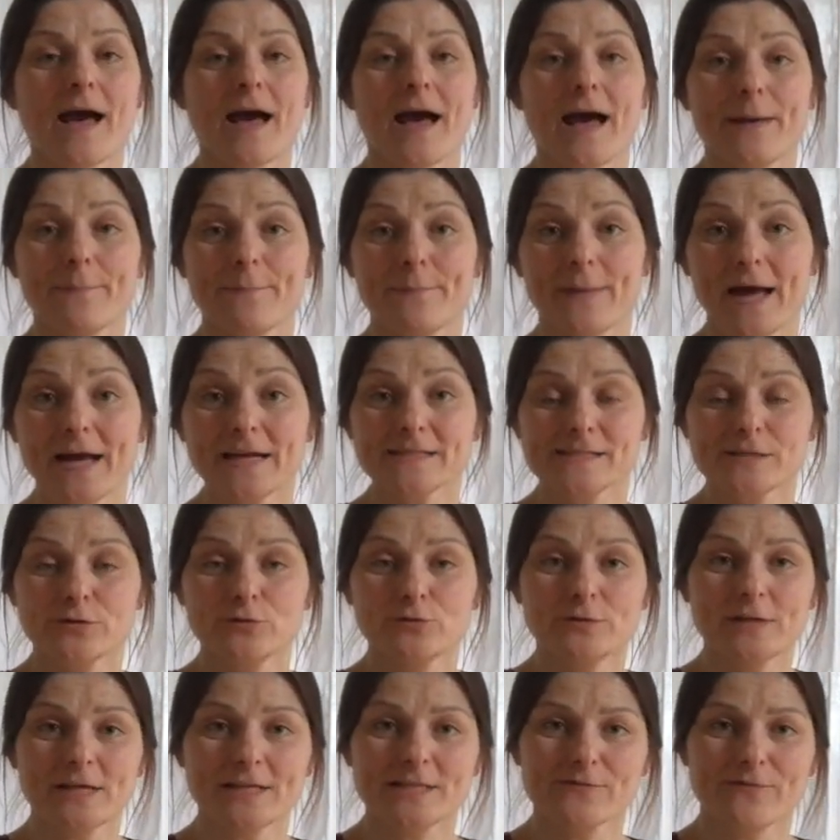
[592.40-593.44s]
Ab
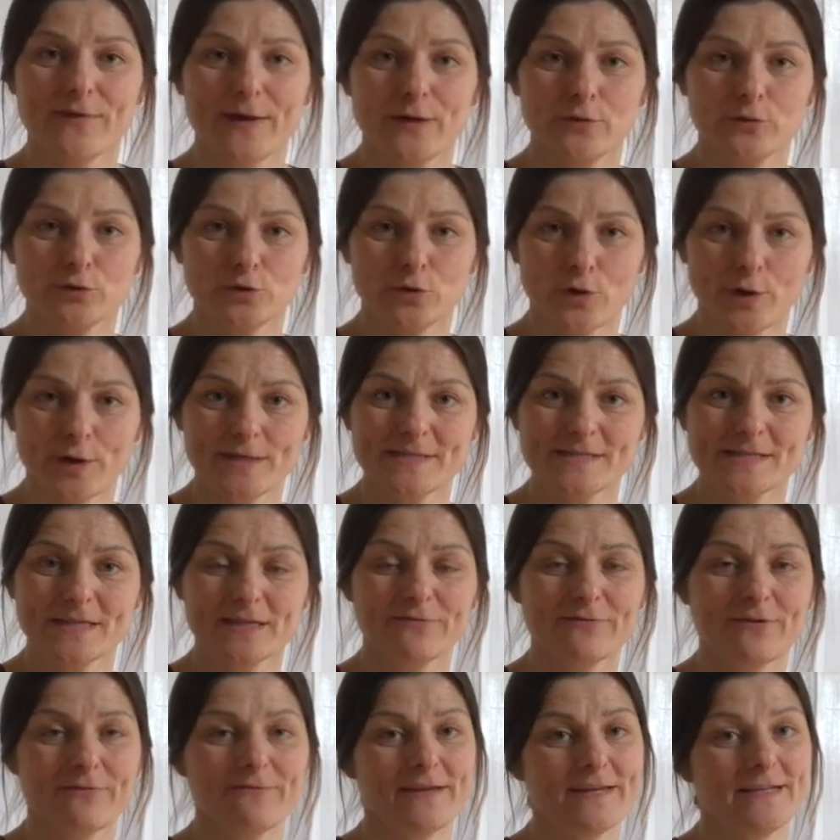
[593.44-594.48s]

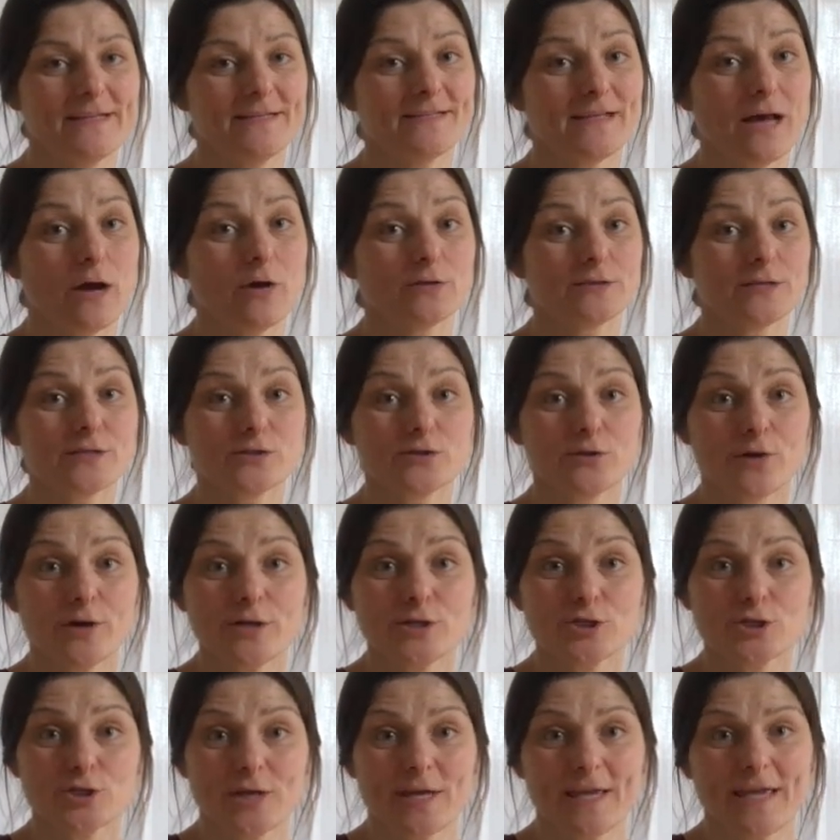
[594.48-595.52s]
1892 verwendete auch das
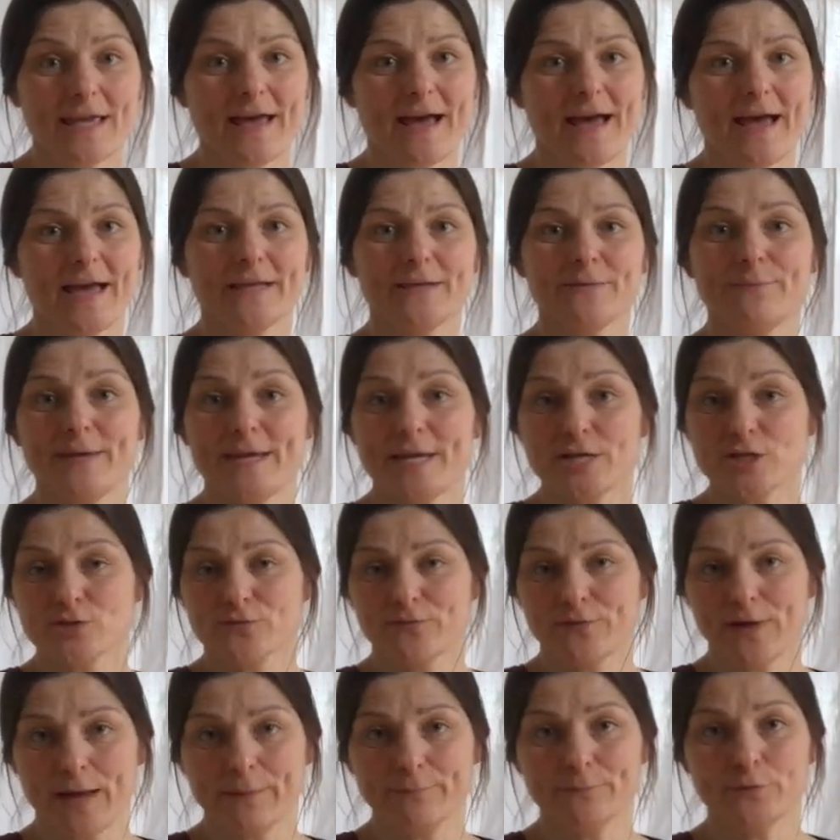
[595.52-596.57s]
deutsche Heer einen
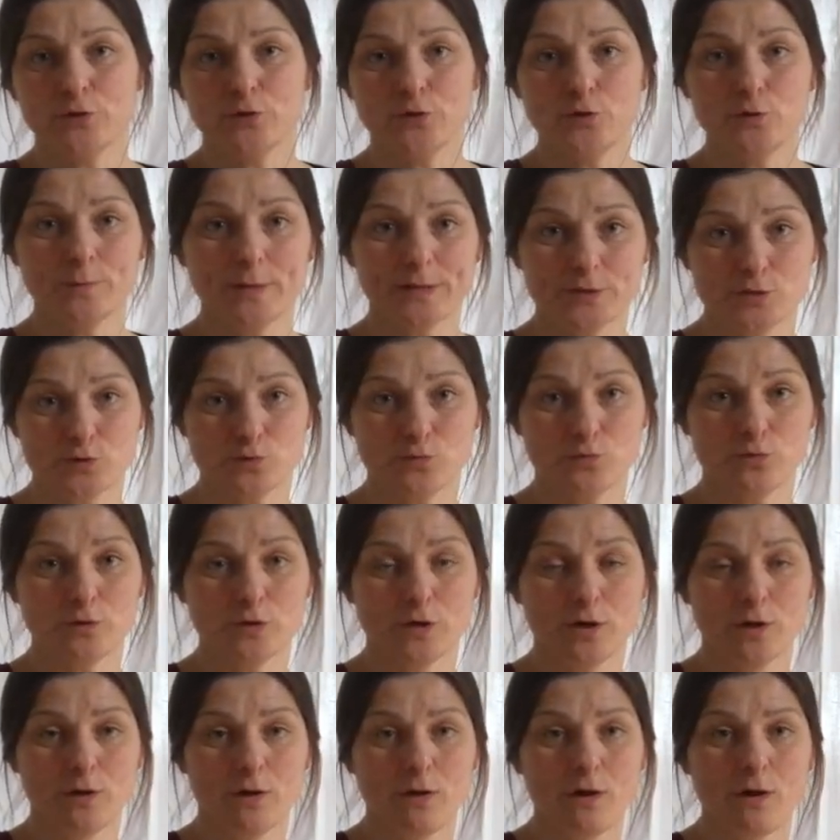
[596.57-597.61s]
beigefarbenen Überzug,
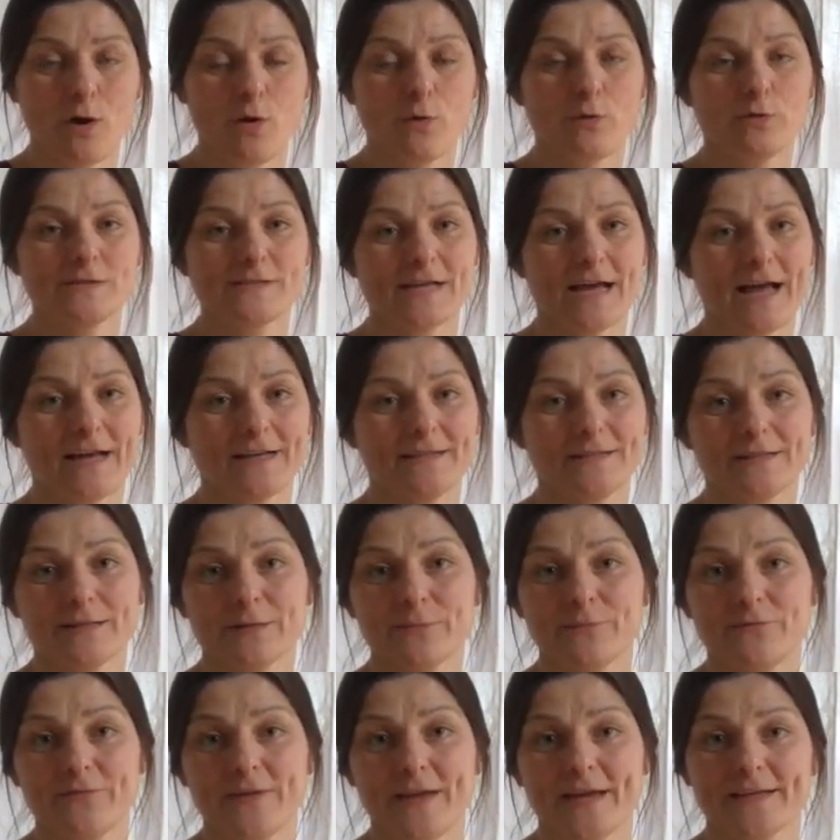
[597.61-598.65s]
unter
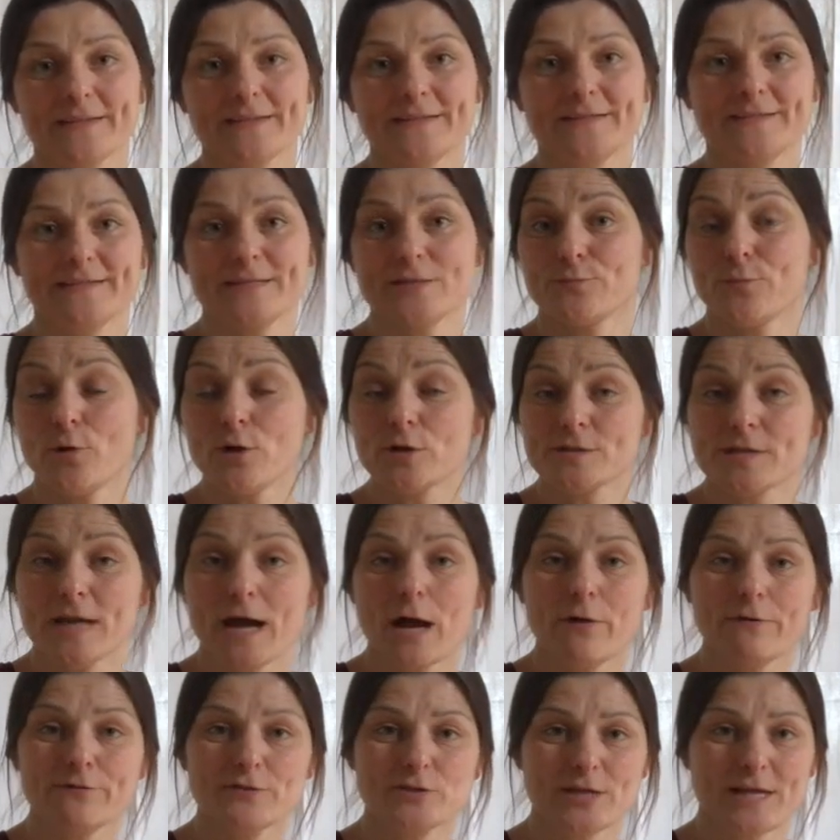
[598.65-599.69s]
anderem während des
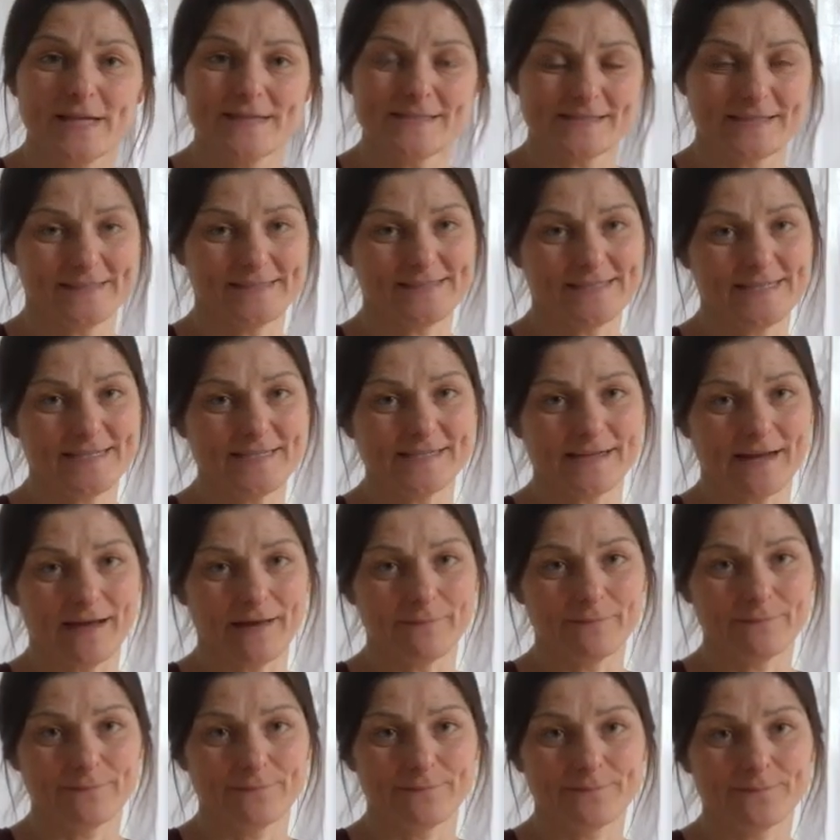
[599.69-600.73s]
Boxeraufstands in China.
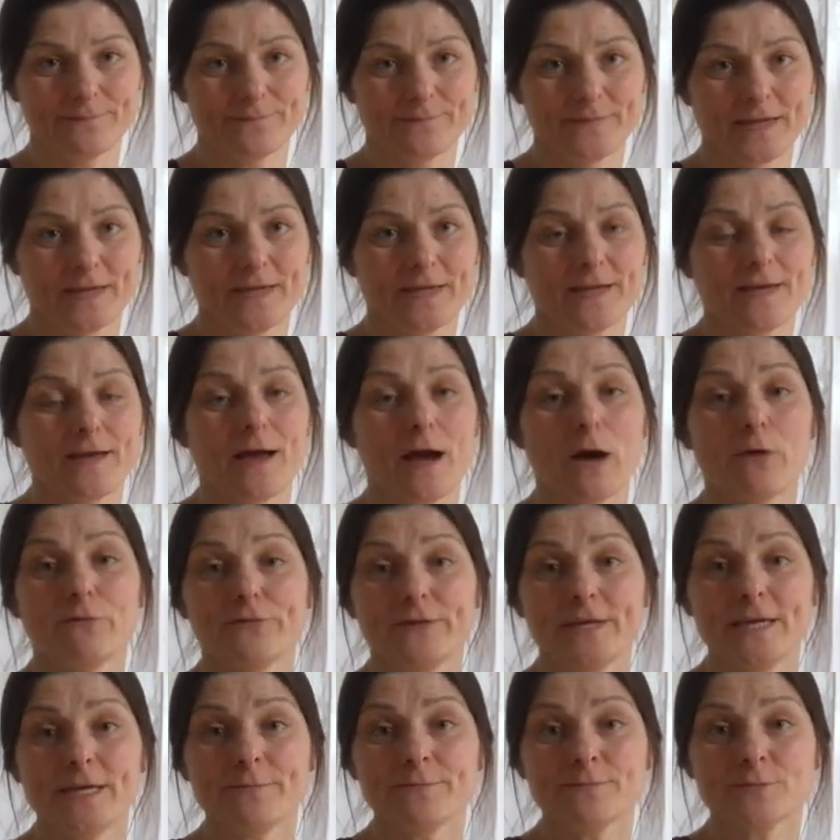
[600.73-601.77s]
Auf
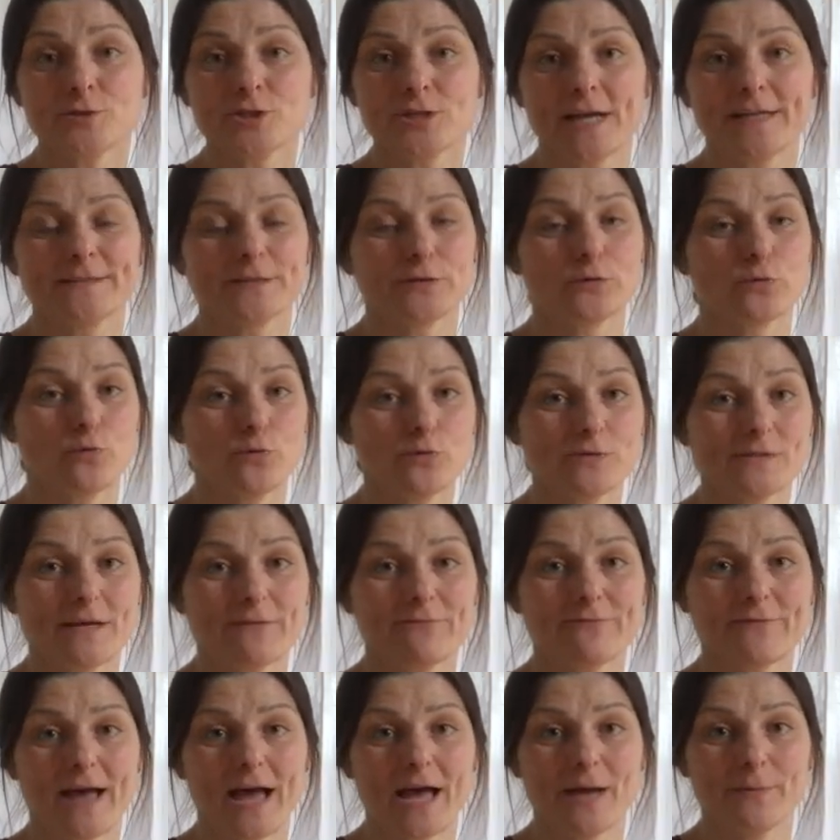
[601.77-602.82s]
ihm stand in roter
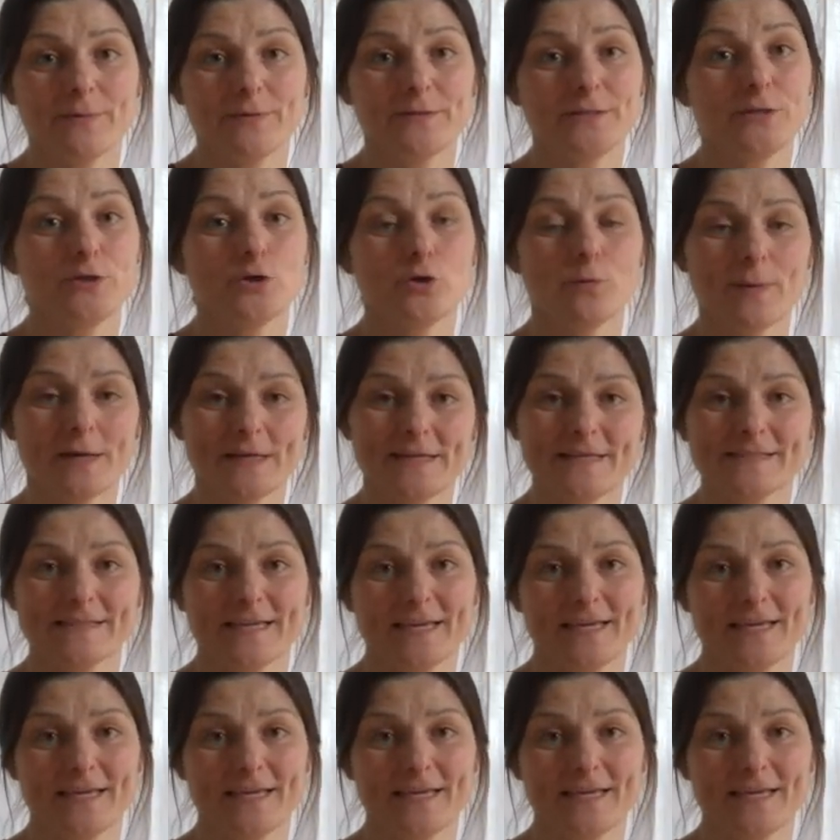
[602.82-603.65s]
Farbe die Nummer des